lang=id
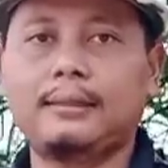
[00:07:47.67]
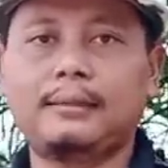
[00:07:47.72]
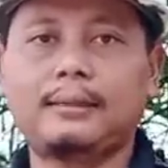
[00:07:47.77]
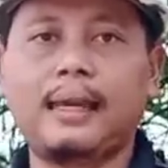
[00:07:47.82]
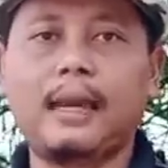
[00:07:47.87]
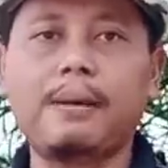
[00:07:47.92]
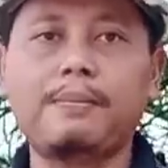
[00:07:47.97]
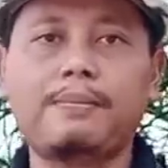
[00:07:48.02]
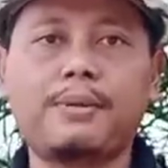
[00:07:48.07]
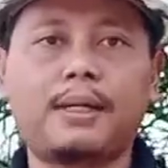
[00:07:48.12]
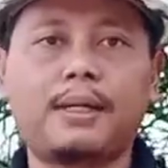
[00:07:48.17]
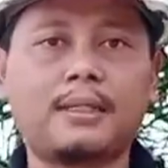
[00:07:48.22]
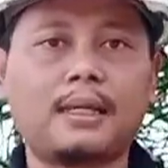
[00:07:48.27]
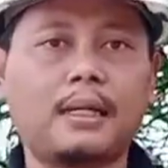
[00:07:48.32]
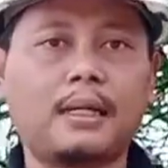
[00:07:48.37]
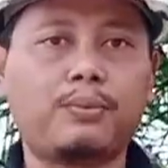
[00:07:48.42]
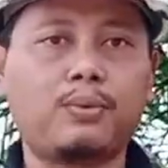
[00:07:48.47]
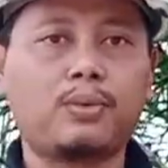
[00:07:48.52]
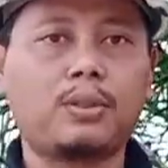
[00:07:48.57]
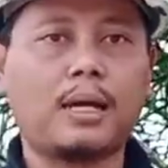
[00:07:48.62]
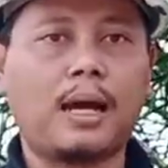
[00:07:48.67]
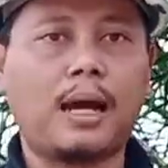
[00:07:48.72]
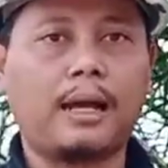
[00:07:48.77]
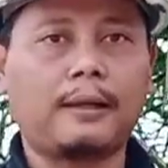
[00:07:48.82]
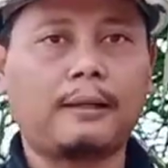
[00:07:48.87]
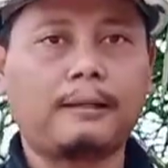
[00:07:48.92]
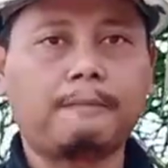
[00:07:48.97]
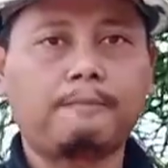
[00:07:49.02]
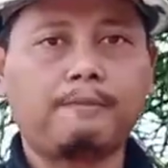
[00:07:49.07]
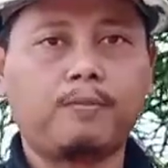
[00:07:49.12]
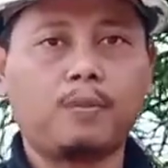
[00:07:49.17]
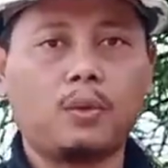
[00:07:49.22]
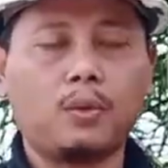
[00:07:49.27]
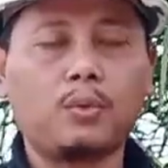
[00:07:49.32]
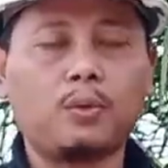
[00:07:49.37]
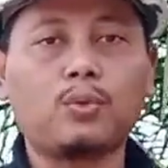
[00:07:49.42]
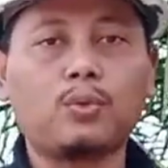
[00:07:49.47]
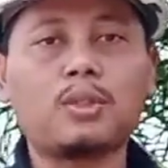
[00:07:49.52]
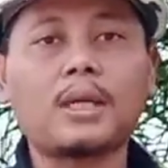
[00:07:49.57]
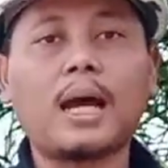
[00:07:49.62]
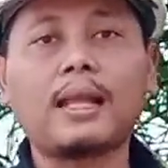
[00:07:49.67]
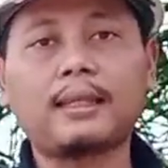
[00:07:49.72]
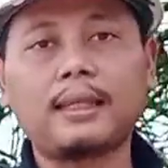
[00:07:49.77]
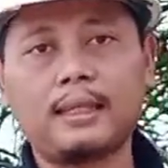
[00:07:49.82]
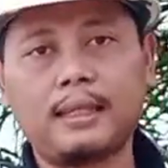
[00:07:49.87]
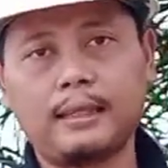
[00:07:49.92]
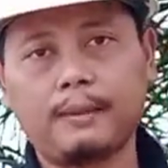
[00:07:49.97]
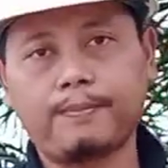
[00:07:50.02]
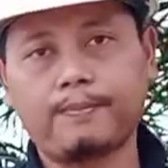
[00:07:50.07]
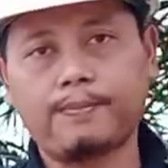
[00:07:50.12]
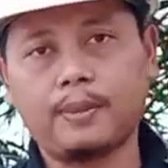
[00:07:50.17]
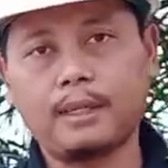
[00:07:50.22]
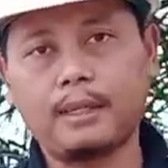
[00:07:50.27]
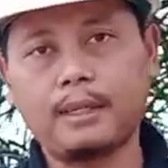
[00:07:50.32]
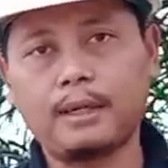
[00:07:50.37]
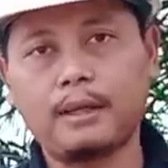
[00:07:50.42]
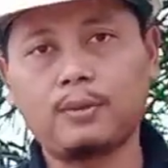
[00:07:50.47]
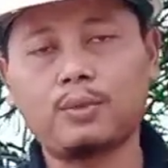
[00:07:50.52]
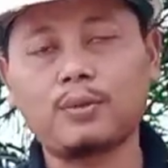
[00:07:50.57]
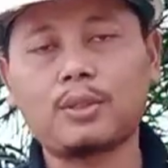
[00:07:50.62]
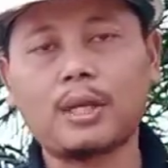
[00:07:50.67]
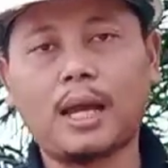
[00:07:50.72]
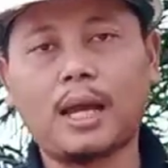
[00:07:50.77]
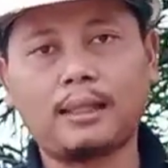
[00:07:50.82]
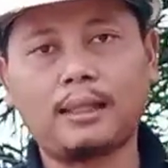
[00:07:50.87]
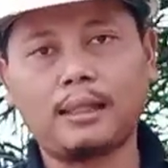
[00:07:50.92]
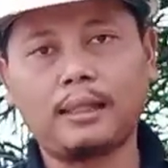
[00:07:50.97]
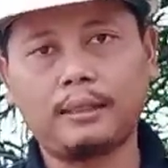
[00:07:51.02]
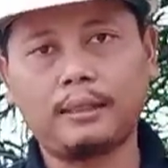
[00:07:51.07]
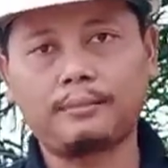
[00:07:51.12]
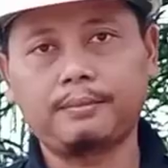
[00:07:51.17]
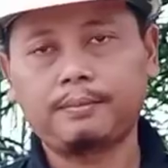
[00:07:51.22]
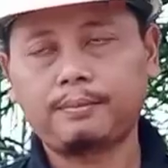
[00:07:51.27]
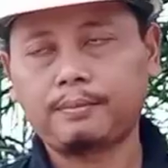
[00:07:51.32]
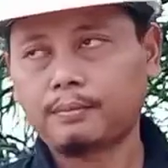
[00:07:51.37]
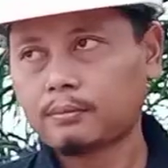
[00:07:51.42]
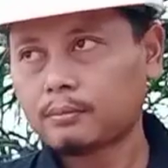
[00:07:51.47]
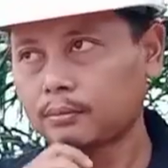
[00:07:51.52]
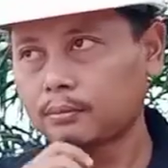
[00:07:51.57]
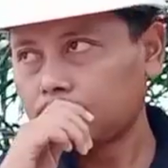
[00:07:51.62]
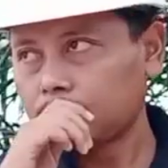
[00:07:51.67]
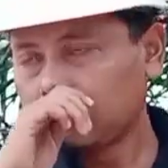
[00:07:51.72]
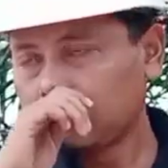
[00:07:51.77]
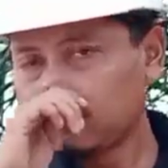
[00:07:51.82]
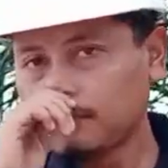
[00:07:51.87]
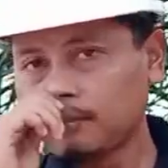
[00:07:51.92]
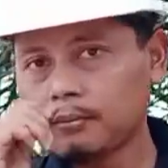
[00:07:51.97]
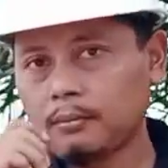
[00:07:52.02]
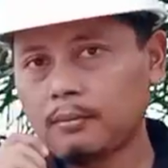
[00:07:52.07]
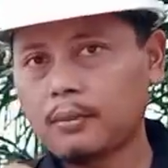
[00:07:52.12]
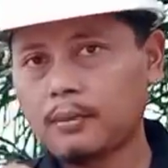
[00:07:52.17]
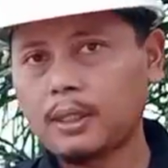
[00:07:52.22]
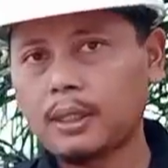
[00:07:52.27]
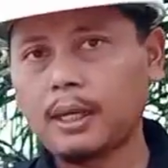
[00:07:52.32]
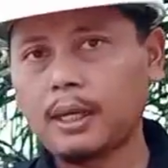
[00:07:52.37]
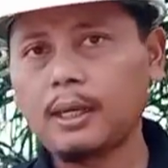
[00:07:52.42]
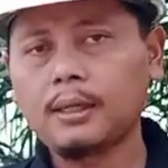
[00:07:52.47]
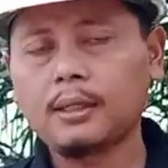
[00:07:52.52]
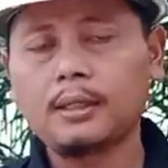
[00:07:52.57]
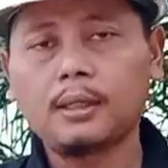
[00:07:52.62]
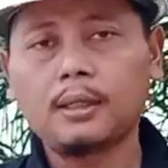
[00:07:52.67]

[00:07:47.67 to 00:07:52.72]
Saya bekerja di perusahaan untuk saat ini ya, untuk saat ini. Ya.